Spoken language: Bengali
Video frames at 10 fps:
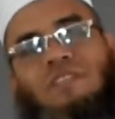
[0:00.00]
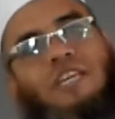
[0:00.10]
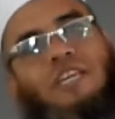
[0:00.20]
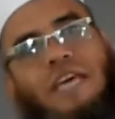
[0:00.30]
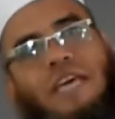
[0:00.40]

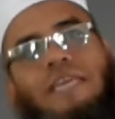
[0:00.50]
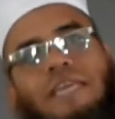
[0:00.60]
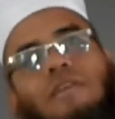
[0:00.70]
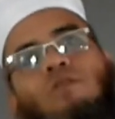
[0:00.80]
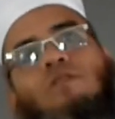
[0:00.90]
সেটাই
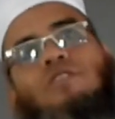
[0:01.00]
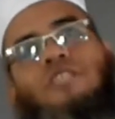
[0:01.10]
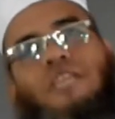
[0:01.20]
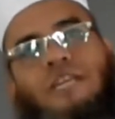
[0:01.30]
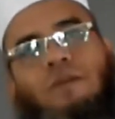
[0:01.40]
হিরো
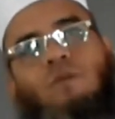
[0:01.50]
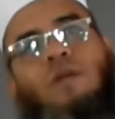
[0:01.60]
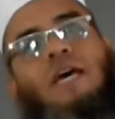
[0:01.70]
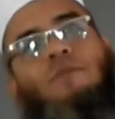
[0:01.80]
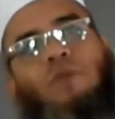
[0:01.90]
হচ্ছে
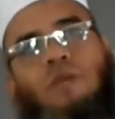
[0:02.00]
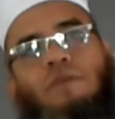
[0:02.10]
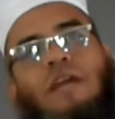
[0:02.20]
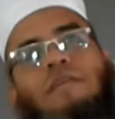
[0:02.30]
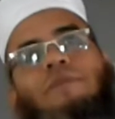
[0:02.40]
ওটার
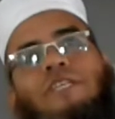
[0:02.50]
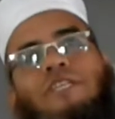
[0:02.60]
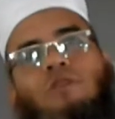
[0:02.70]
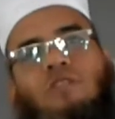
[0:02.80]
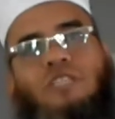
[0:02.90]
পরিমাণই বেশি
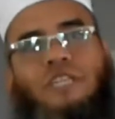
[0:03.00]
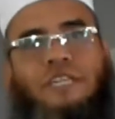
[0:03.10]
হচ্ছে